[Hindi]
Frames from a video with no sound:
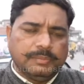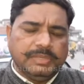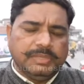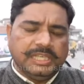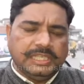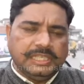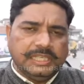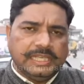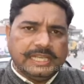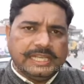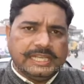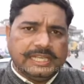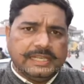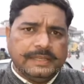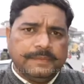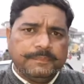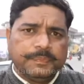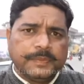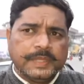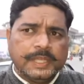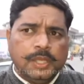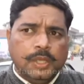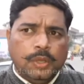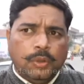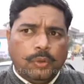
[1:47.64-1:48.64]
से भी किया है
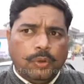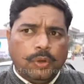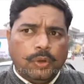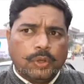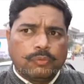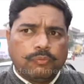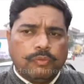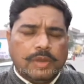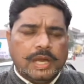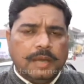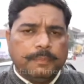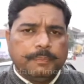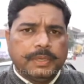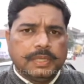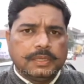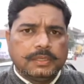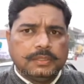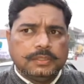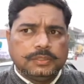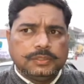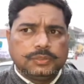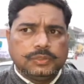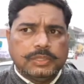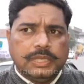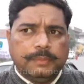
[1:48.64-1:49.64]
और वहाँ
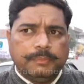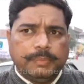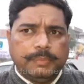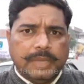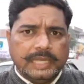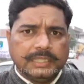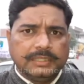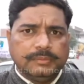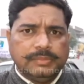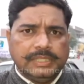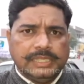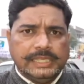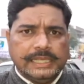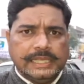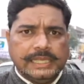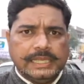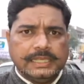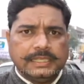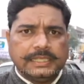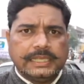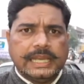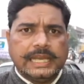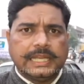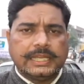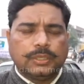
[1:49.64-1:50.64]
पर जो है बांध मिले
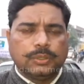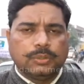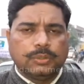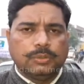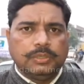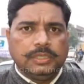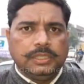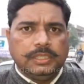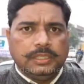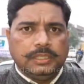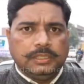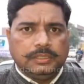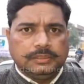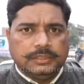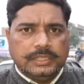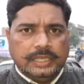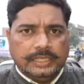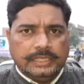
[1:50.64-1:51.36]
हैं गैर कानूनी